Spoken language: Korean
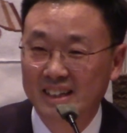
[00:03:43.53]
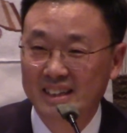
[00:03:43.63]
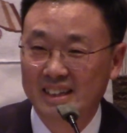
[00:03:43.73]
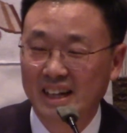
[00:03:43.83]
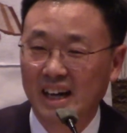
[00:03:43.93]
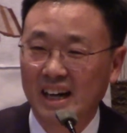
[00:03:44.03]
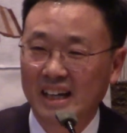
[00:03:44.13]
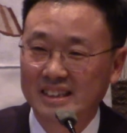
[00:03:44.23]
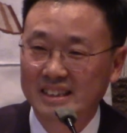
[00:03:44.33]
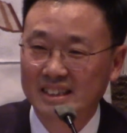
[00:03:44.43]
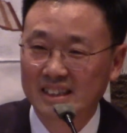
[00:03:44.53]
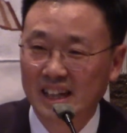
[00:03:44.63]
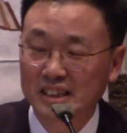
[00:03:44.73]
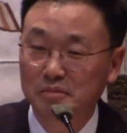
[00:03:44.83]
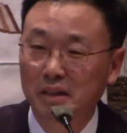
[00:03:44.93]
그러나 가정
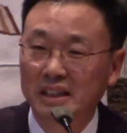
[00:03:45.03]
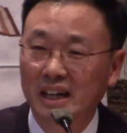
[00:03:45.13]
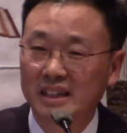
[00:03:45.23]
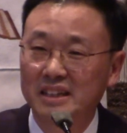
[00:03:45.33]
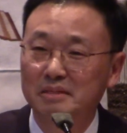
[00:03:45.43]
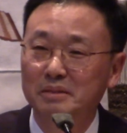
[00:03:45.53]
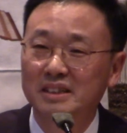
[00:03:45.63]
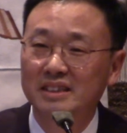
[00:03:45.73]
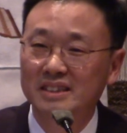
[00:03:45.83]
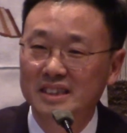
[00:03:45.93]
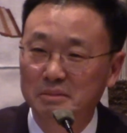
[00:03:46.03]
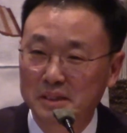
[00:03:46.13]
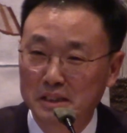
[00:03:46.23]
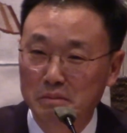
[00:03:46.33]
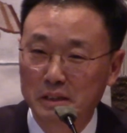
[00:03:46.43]
가정마다 이름을
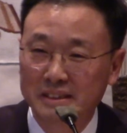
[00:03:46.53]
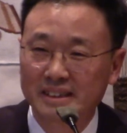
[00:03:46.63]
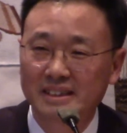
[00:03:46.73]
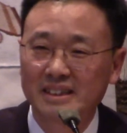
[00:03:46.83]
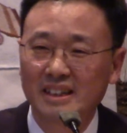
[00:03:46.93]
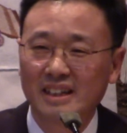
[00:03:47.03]
집어넣으면서